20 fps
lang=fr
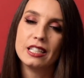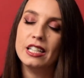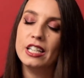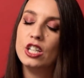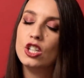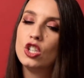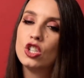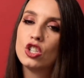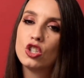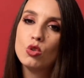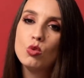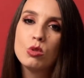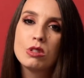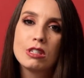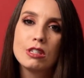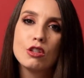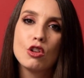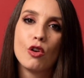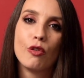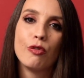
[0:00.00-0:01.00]
les
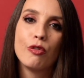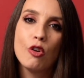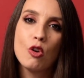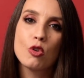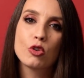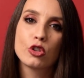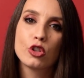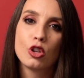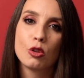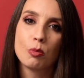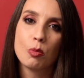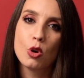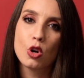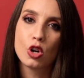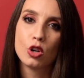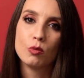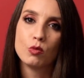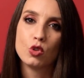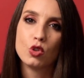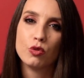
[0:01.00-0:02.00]
outils ne fonctionnent pas
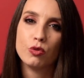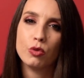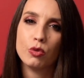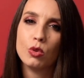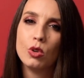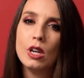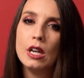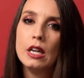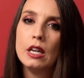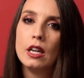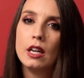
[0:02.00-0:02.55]
comme tu veux